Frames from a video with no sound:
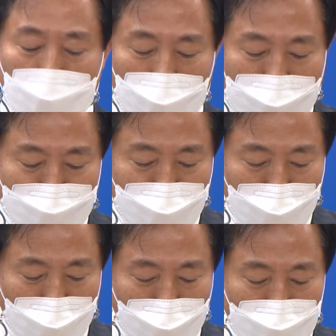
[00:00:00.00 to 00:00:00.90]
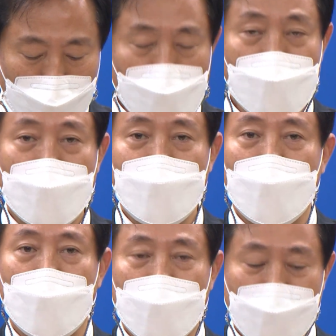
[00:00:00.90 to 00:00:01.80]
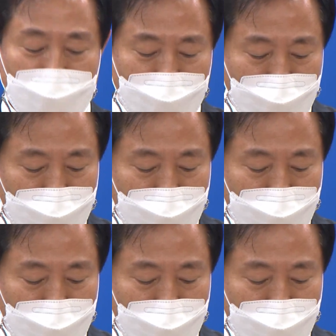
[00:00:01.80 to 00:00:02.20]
제도 개선이 필요하다고 주장했습니다.